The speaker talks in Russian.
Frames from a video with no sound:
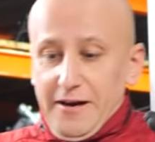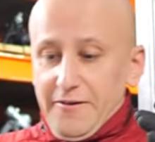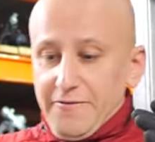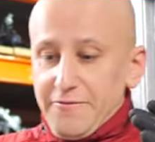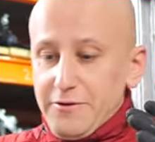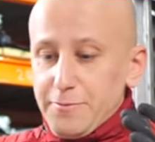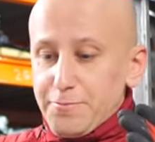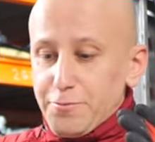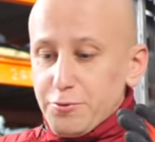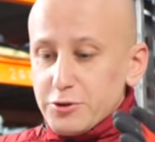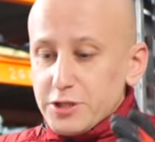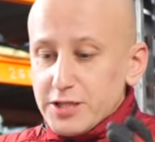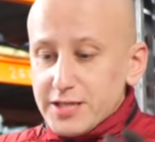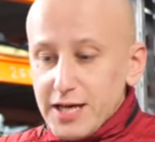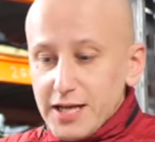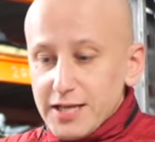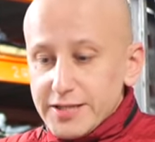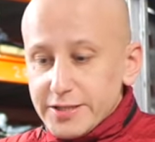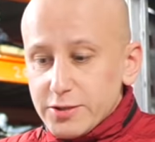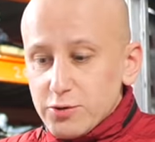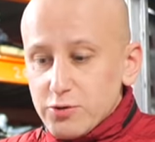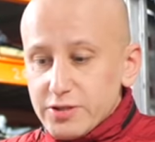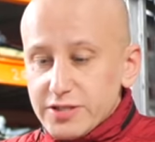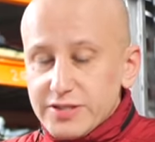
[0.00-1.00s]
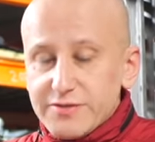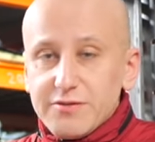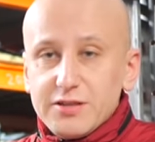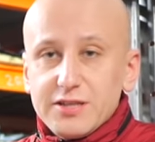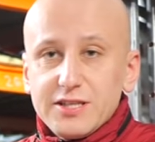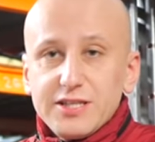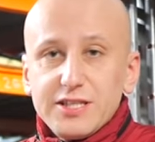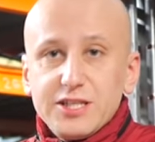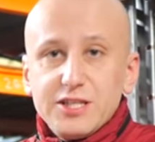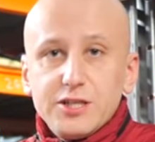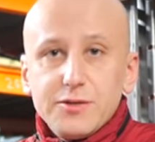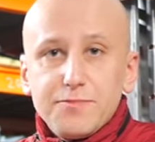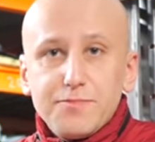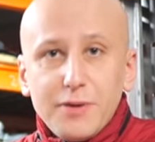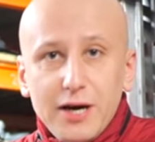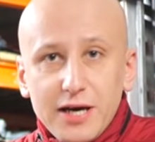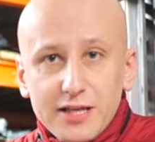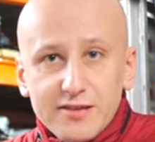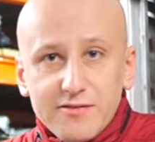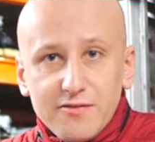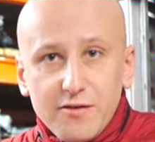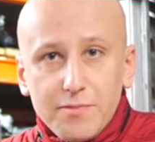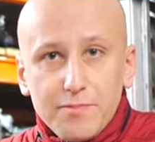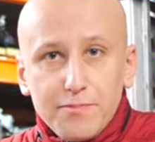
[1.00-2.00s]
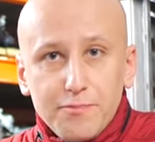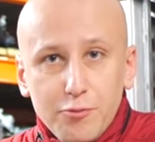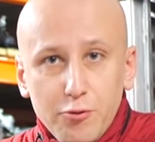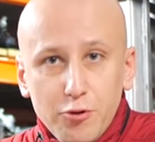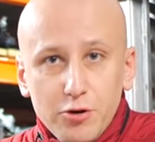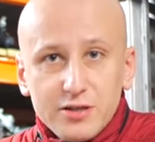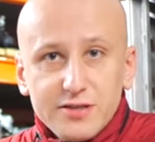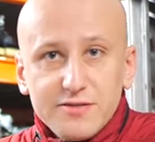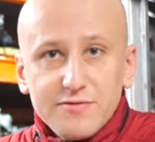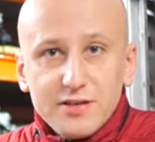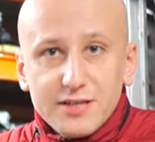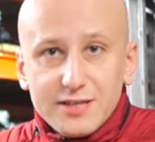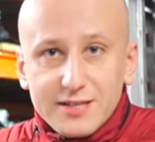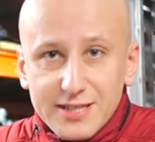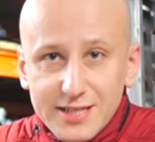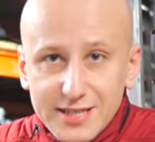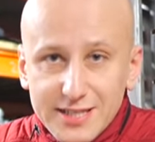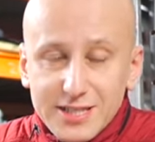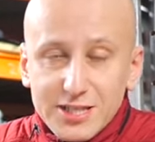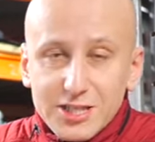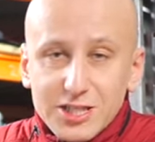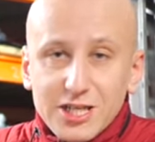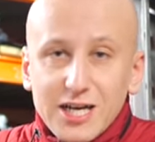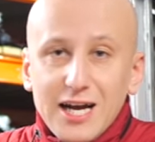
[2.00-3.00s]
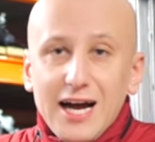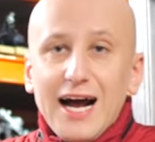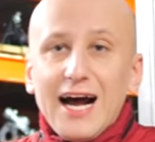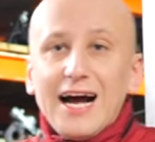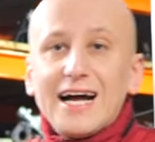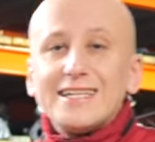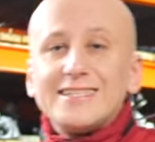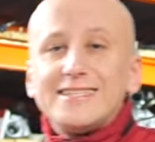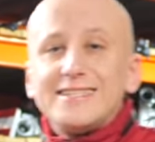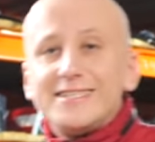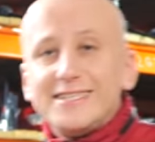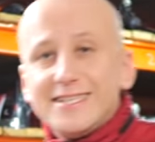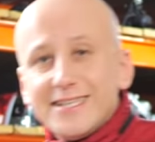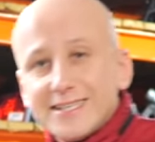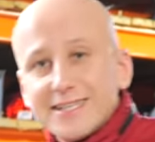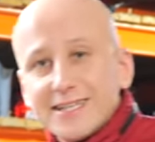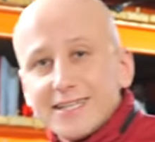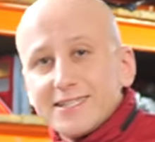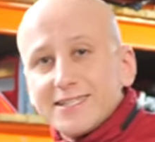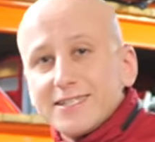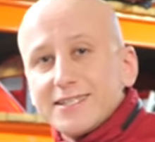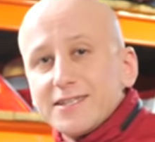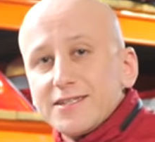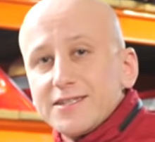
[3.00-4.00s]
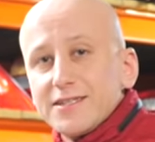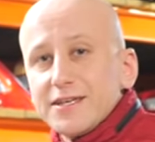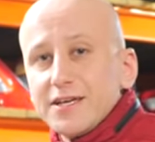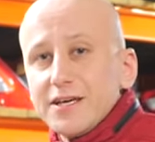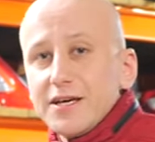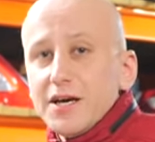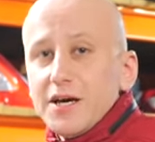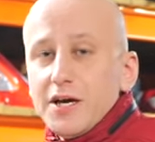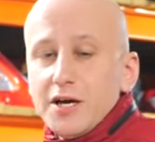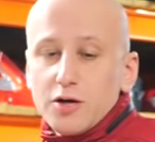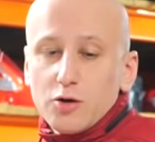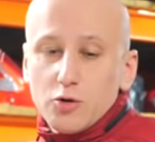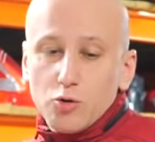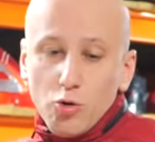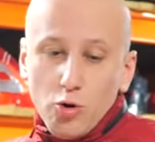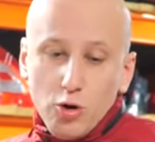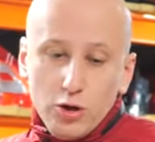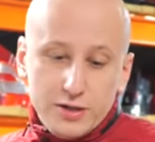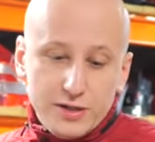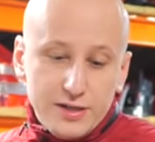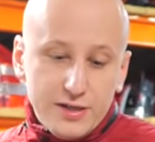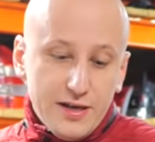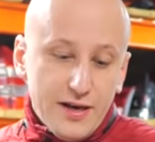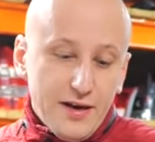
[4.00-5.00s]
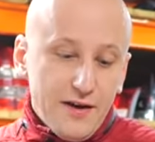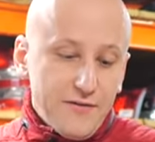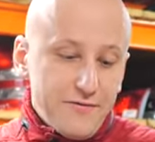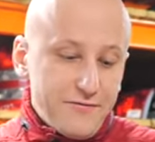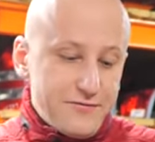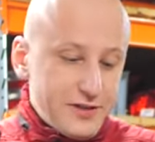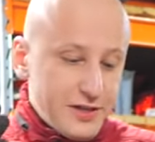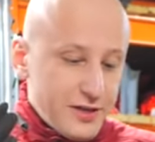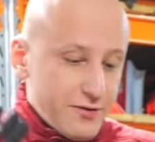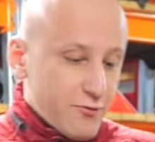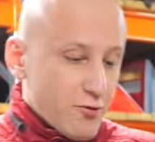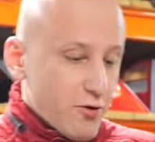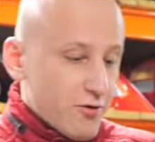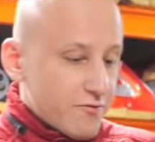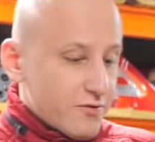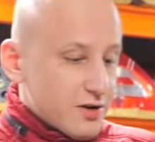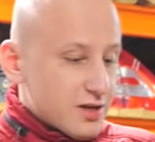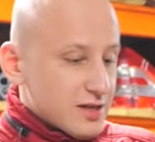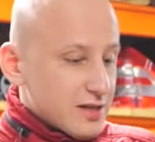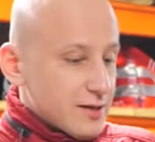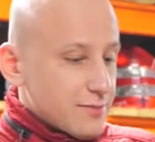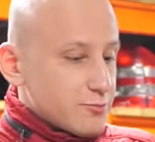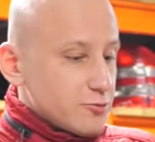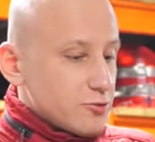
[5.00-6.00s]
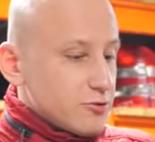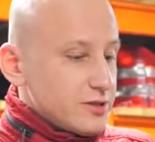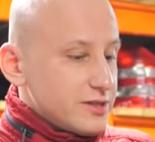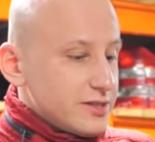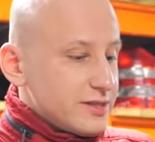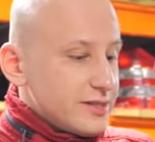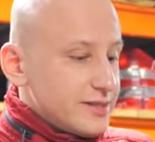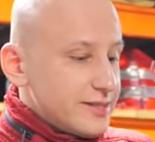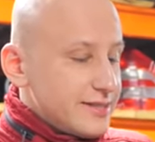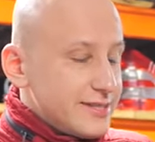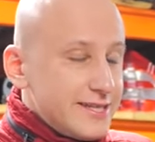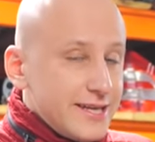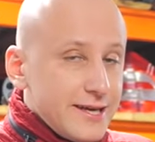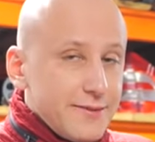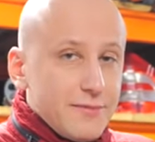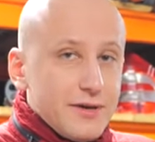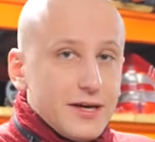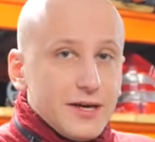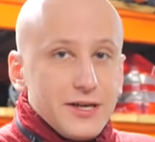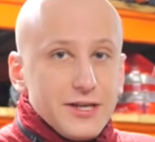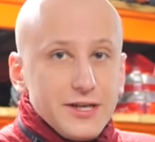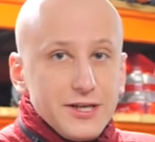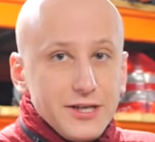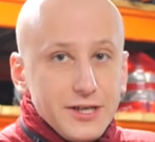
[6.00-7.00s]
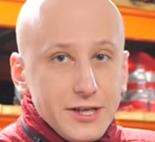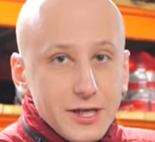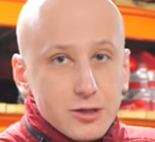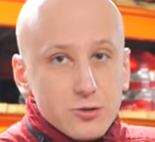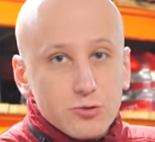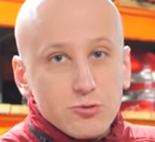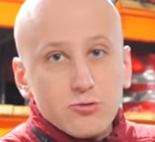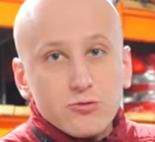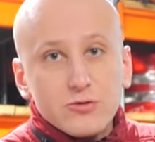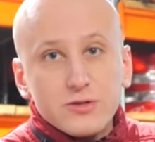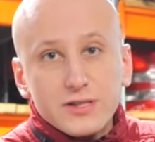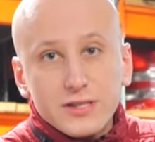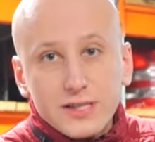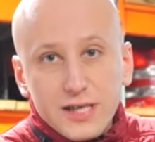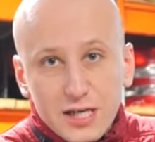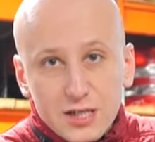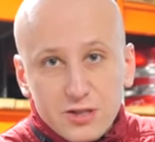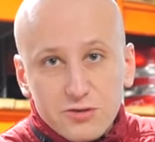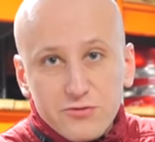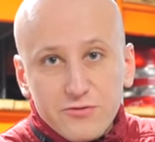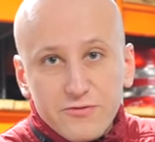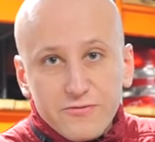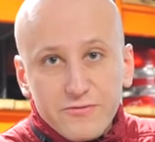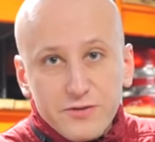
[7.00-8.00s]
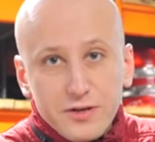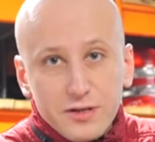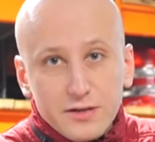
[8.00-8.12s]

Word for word: Выпускался он с 2005 по 2011 год. В его выхлопной системе нету сажевого